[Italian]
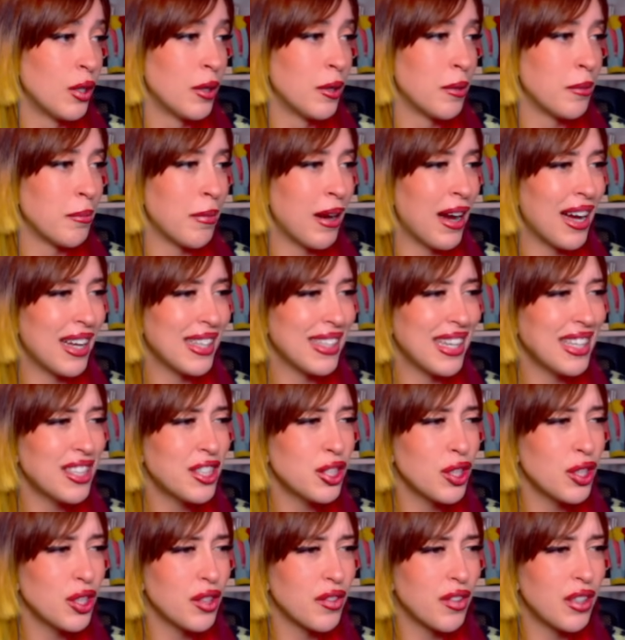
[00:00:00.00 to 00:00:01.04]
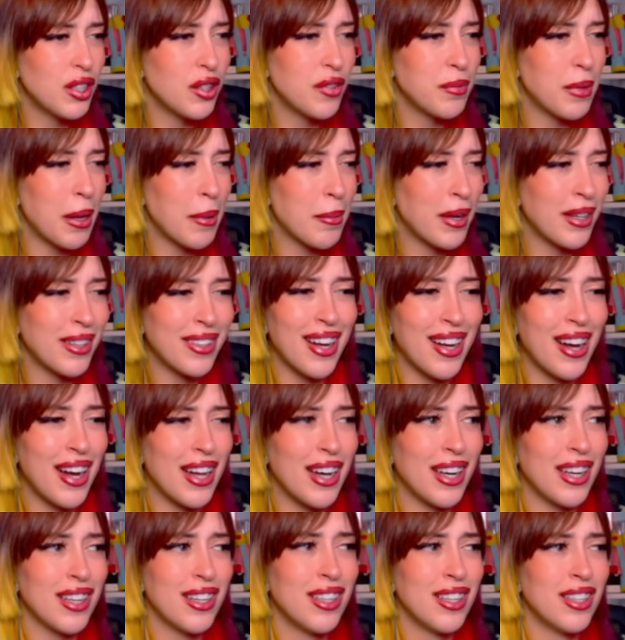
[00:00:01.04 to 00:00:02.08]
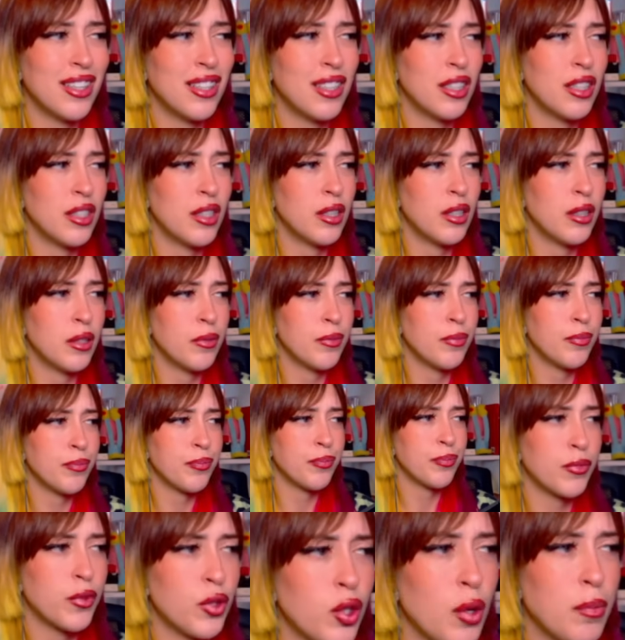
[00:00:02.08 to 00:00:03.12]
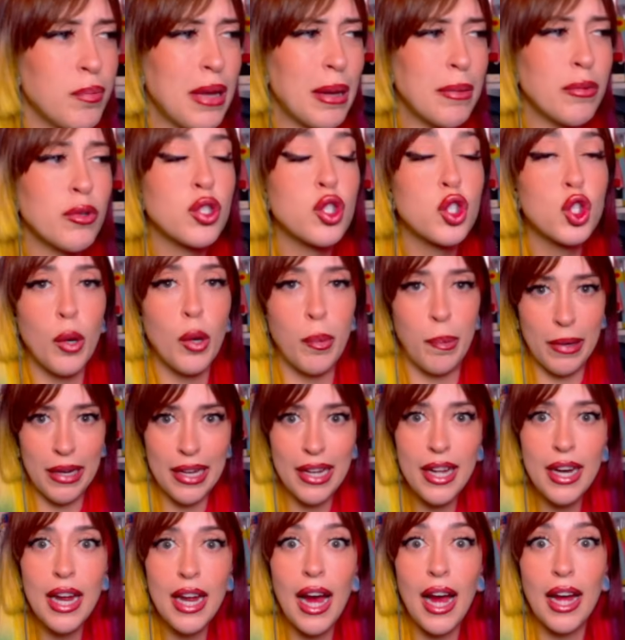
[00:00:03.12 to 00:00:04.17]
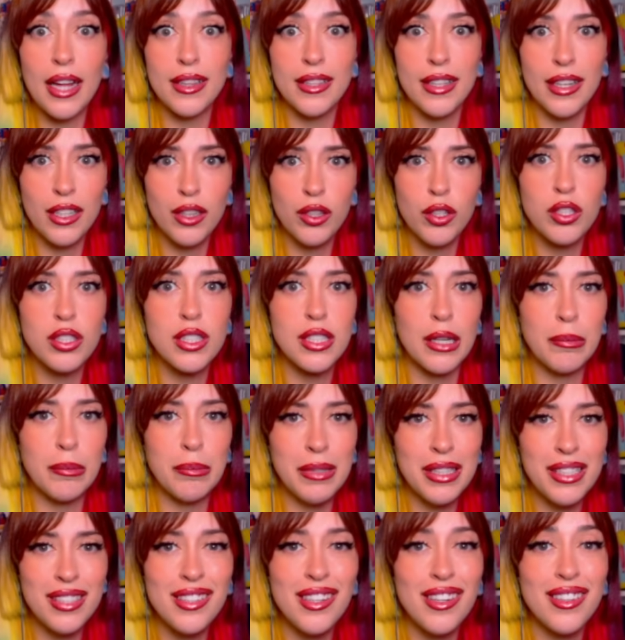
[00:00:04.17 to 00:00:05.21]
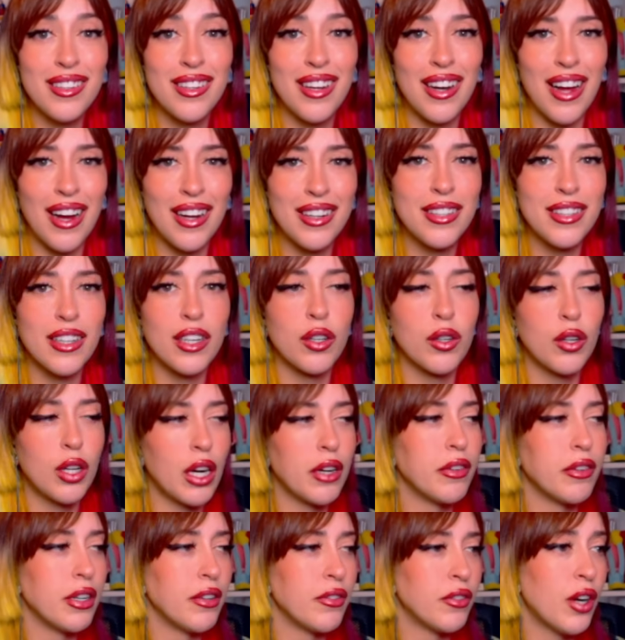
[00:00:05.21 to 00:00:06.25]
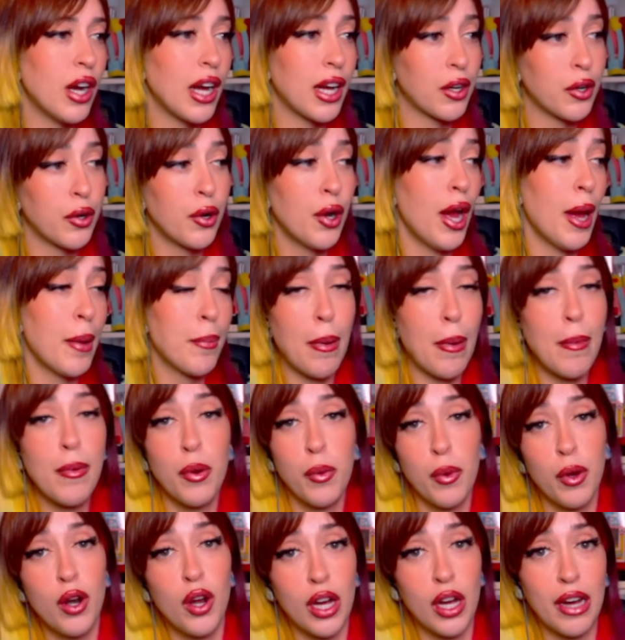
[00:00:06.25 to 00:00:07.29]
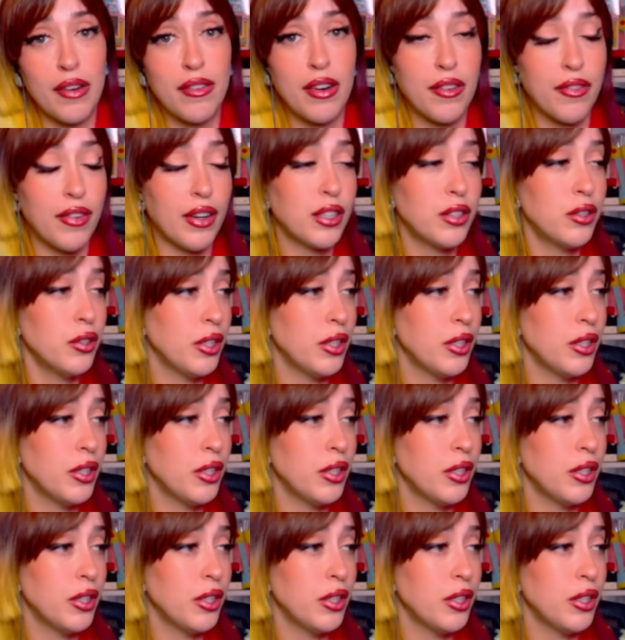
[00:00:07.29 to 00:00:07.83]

Ma adesso dove dobbiamo andare? Dobbiamo scoprire, ha detto, se Mr. Delight è ancora vivo. Ecco, è proprio quello che avrei fatto